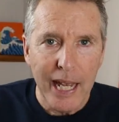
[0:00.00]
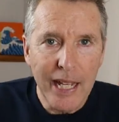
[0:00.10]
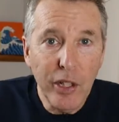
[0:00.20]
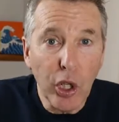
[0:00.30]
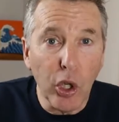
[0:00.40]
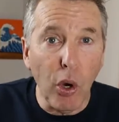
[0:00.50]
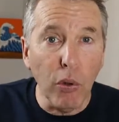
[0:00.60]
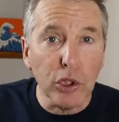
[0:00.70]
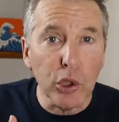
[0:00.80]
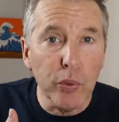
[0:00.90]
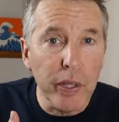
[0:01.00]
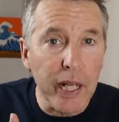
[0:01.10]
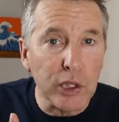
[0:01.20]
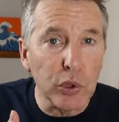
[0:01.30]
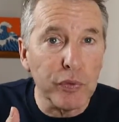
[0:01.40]
et de continuer
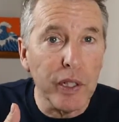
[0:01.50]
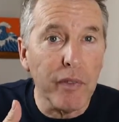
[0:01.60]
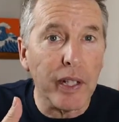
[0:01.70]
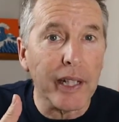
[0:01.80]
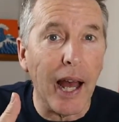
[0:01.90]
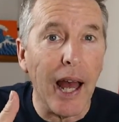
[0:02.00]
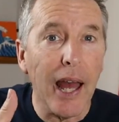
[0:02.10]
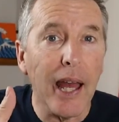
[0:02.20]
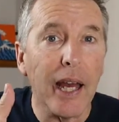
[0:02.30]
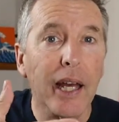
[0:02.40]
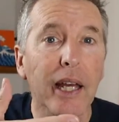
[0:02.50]
à souffler votre air